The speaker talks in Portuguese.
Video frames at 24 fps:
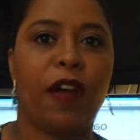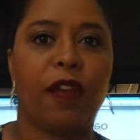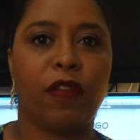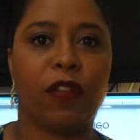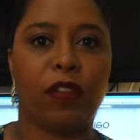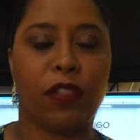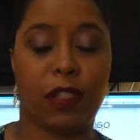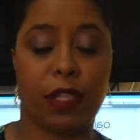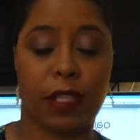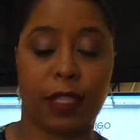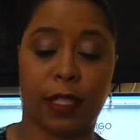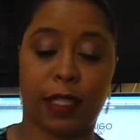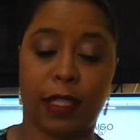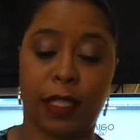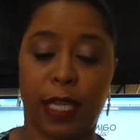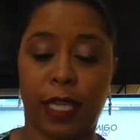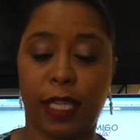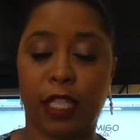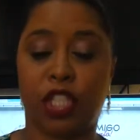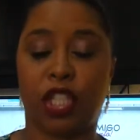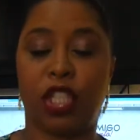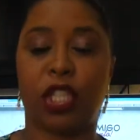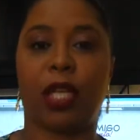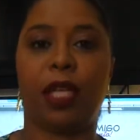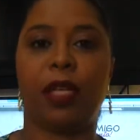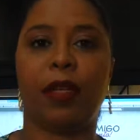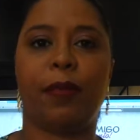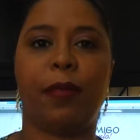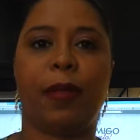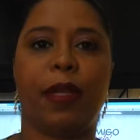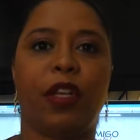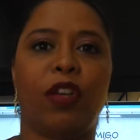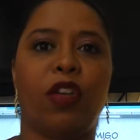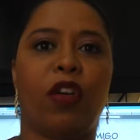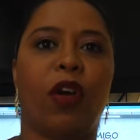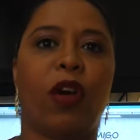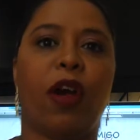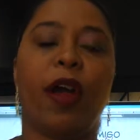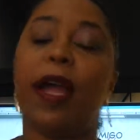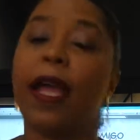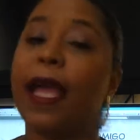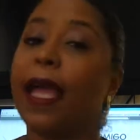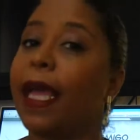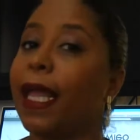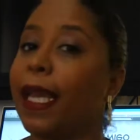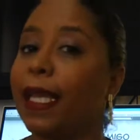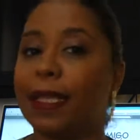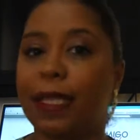você sente ele melhor.
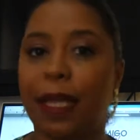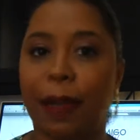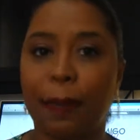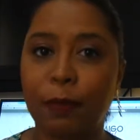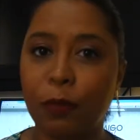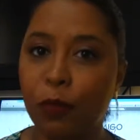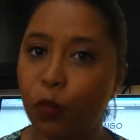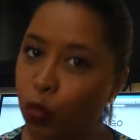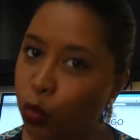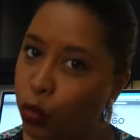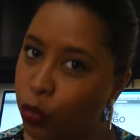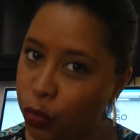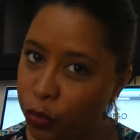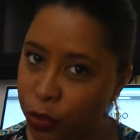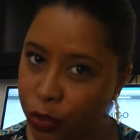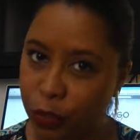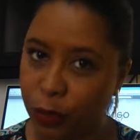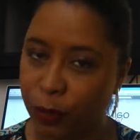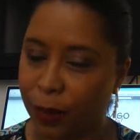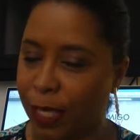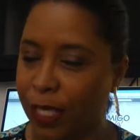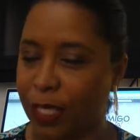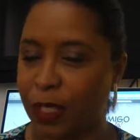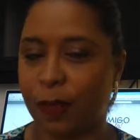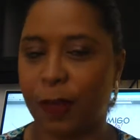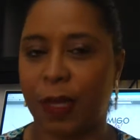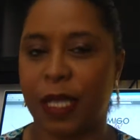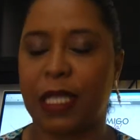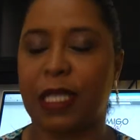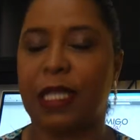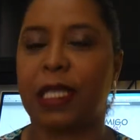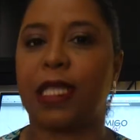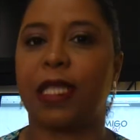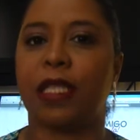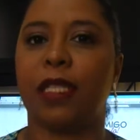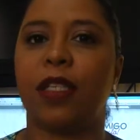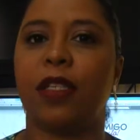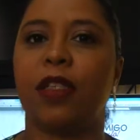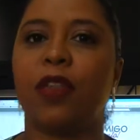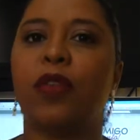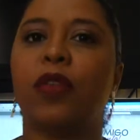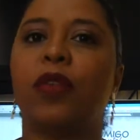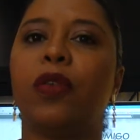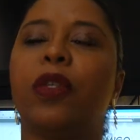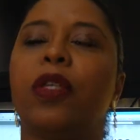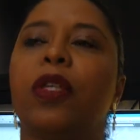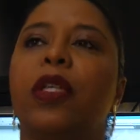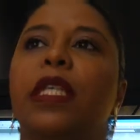Ele tá muito mais
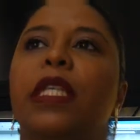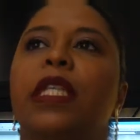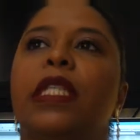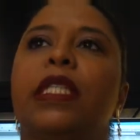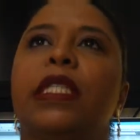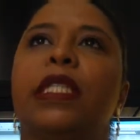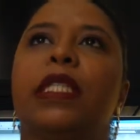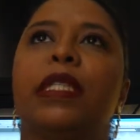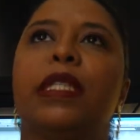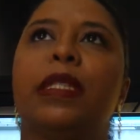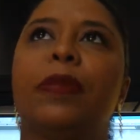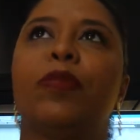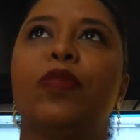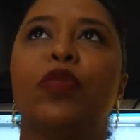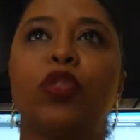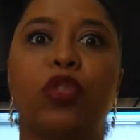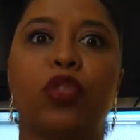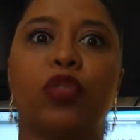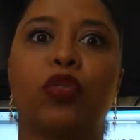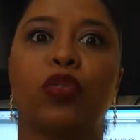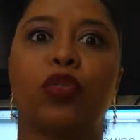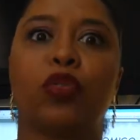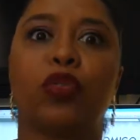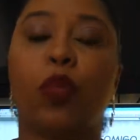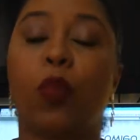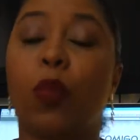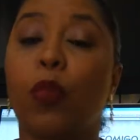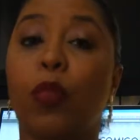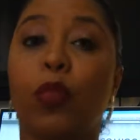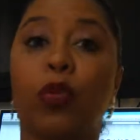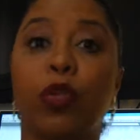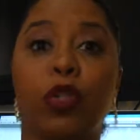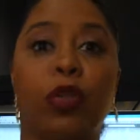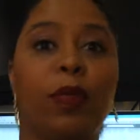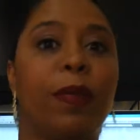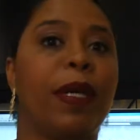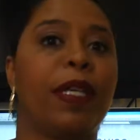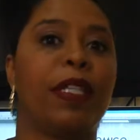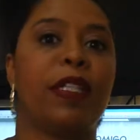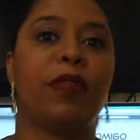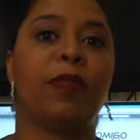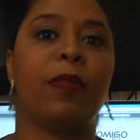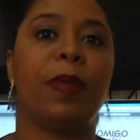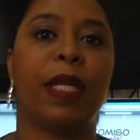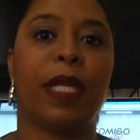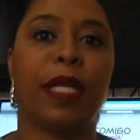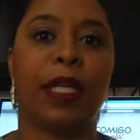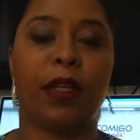macio e muito, com muito
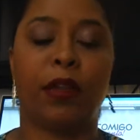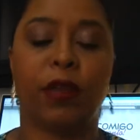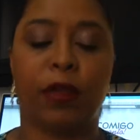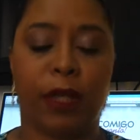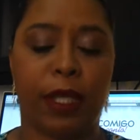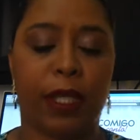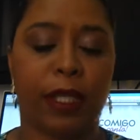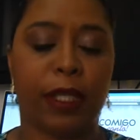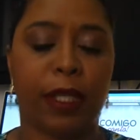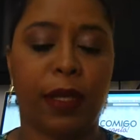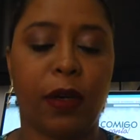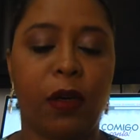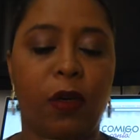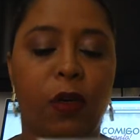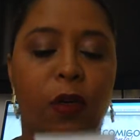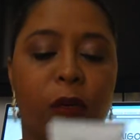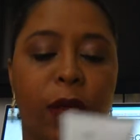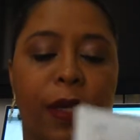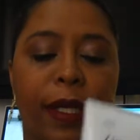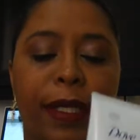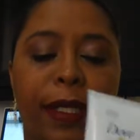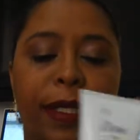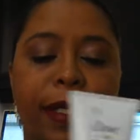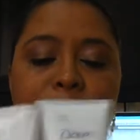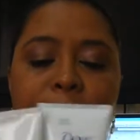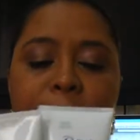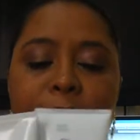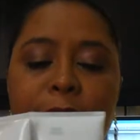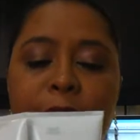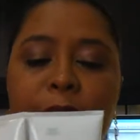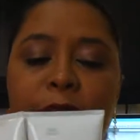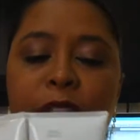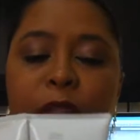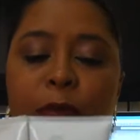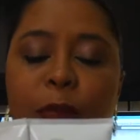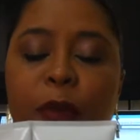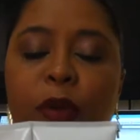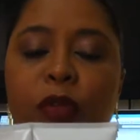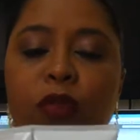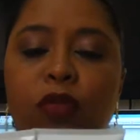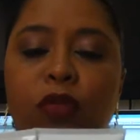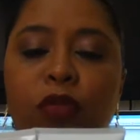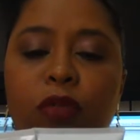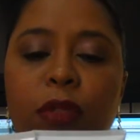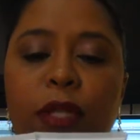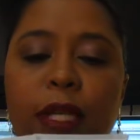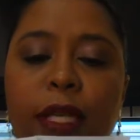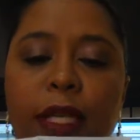mais brilho. Então, esse, esse produto,